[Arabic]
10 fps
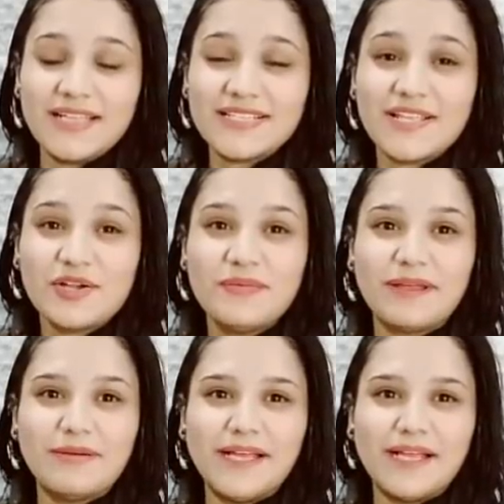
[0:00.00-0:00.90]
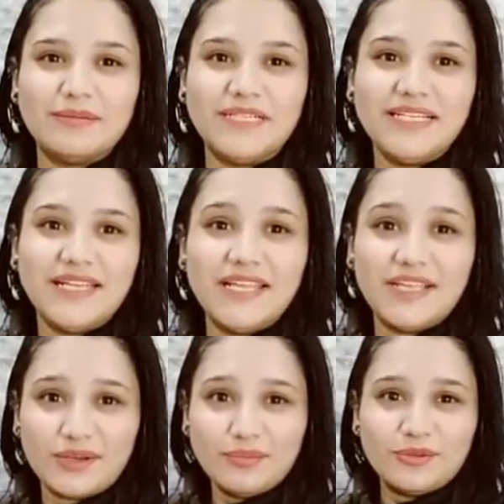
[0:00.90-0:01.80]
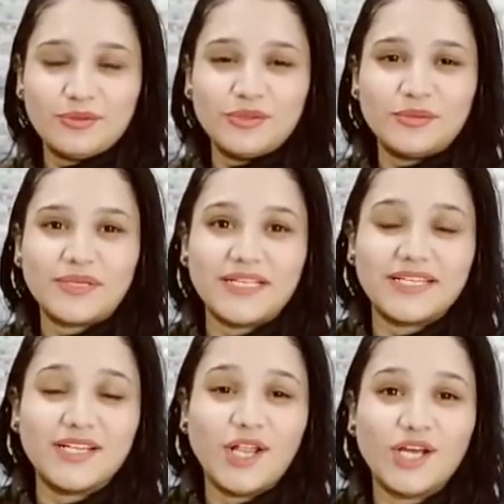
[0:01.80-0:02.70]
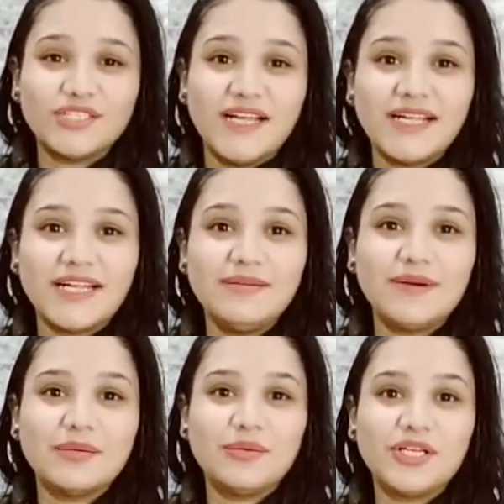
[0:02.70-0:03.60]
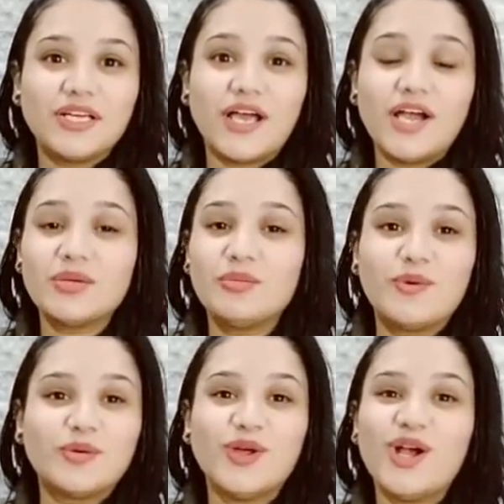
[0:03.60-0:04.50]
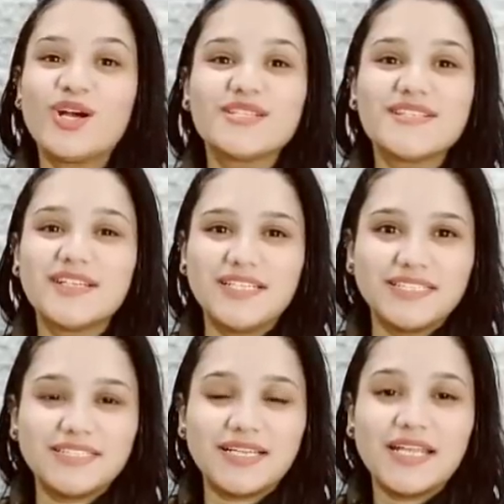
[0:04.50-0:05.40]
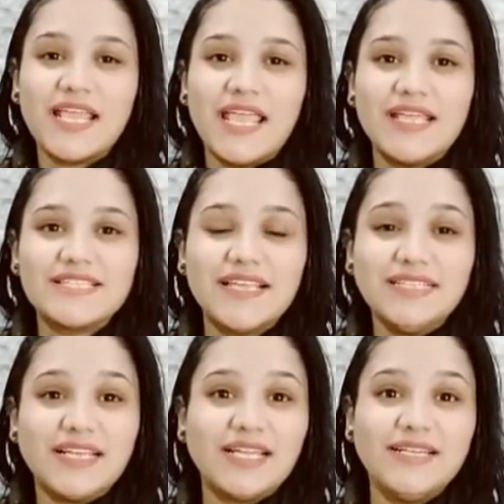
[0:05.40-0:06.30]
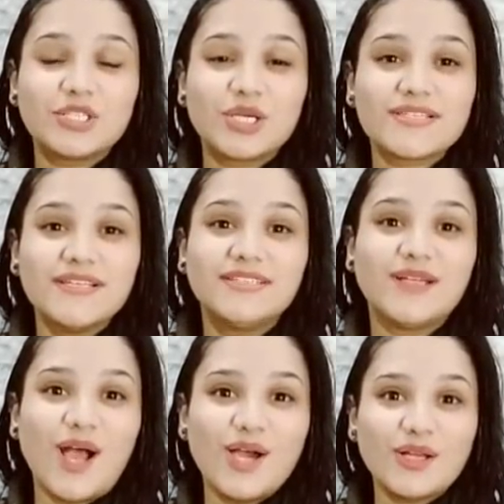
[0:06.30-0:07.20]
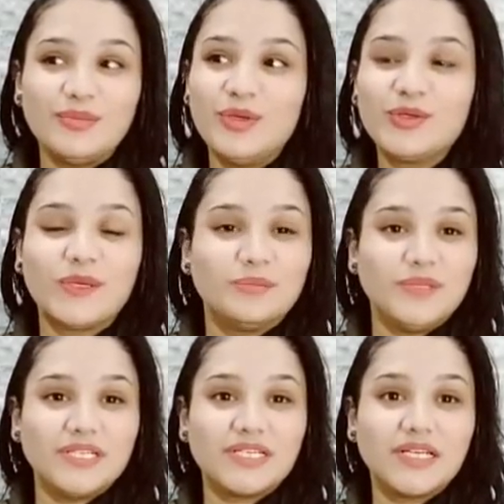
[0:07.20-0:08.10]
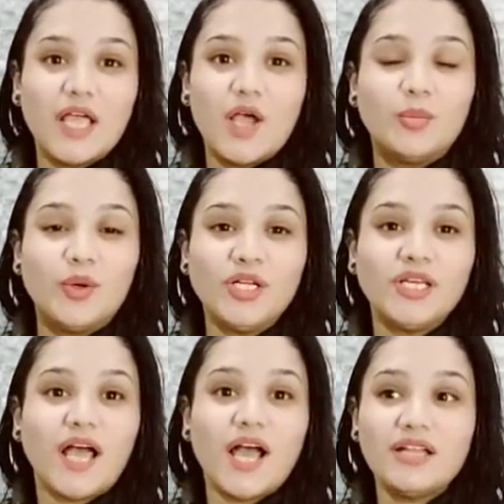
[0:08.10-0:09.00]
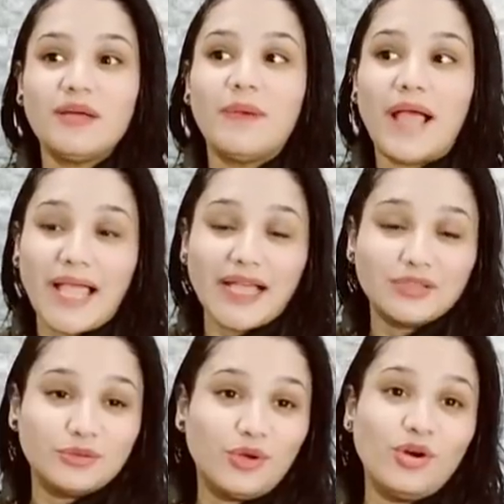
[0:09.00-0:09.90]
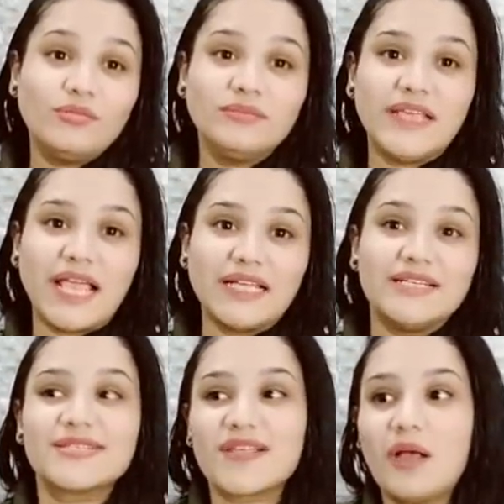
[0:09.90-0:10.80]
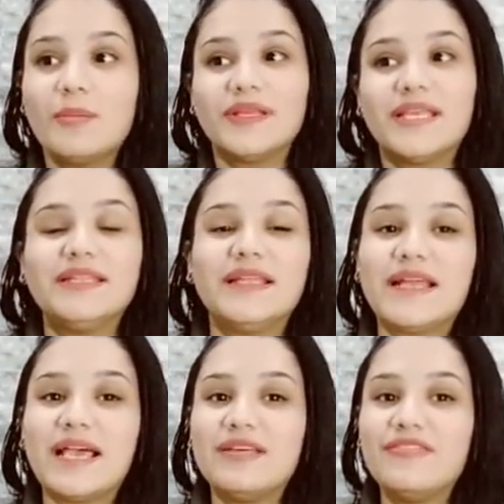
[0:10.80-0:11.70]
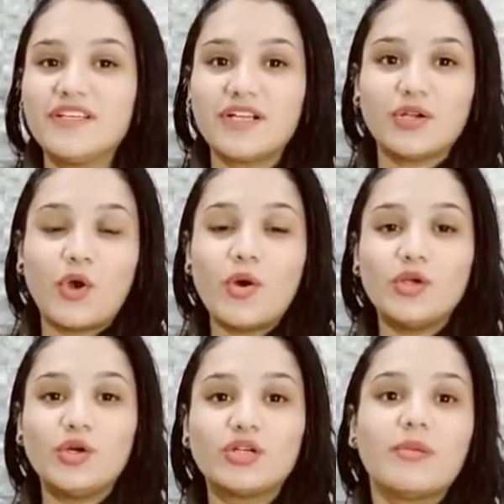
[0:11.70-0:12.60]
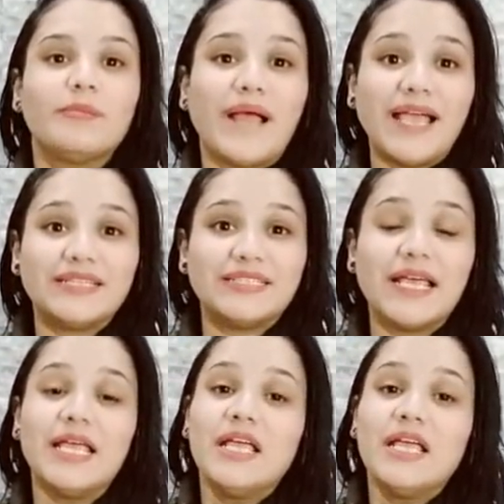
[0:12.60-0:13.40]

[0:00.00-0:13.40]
ازيكم يا جماعه عاملين ايه يا رب تكونوا بخير النهارده هتكلم على برج العقرب وموضوع خطير جدا ازاي تخلي شخصيه العقرب يغرم بيك برج العقرب عندهم يعني صعب جدا على فكره ان هو يغرم بحد